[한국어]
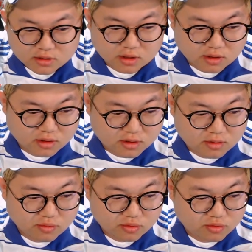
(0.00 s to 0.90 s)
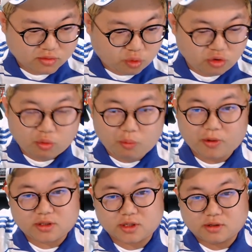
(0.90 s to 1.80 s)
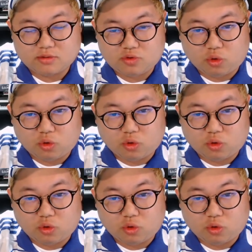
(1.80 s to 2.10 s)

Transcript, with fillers: 저 돈을 못 벌었어요.